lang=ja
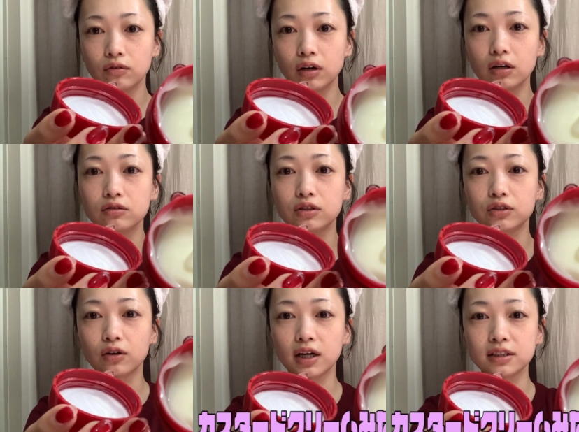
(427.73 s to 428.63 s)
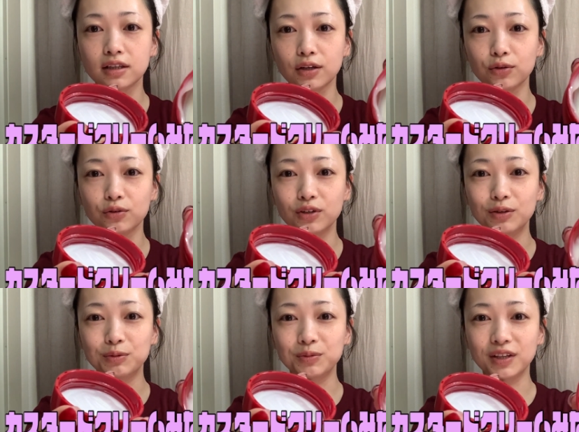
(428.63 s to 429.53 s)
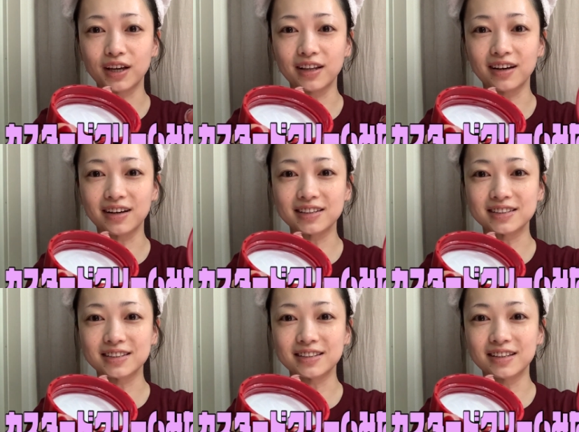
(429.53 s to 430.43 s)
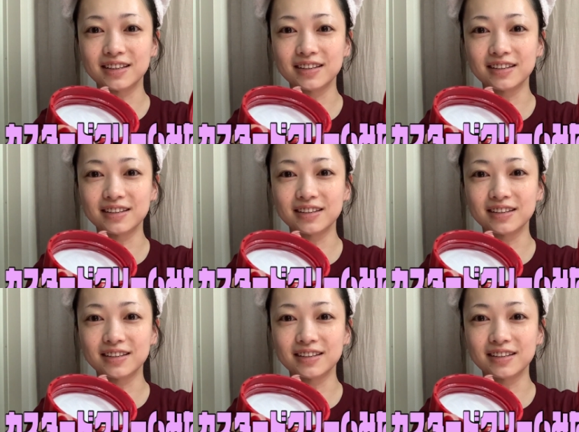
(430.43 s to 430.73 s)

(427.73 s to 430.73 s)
わかるでしょ、カスタードクリームみたいな感じって。